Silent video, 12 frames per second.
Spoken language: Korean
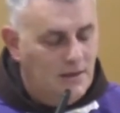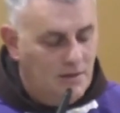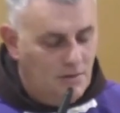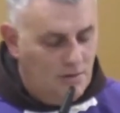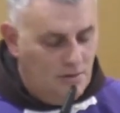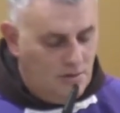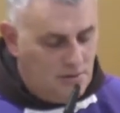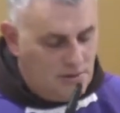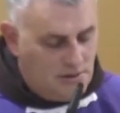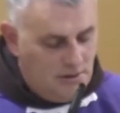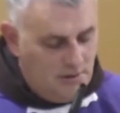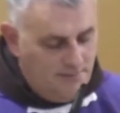그 사막은
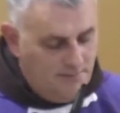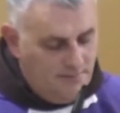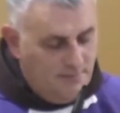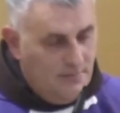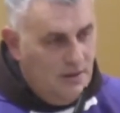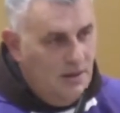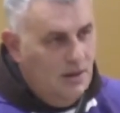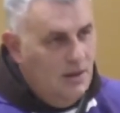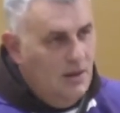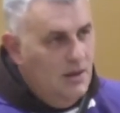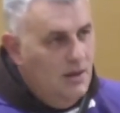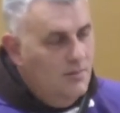인간 관계
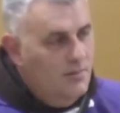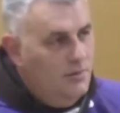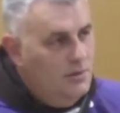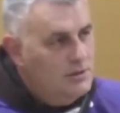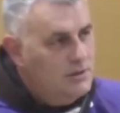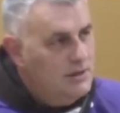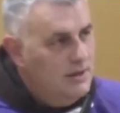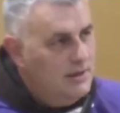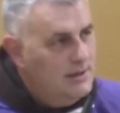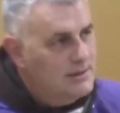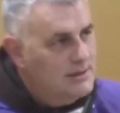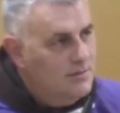안에서 드러나는
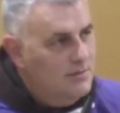사막,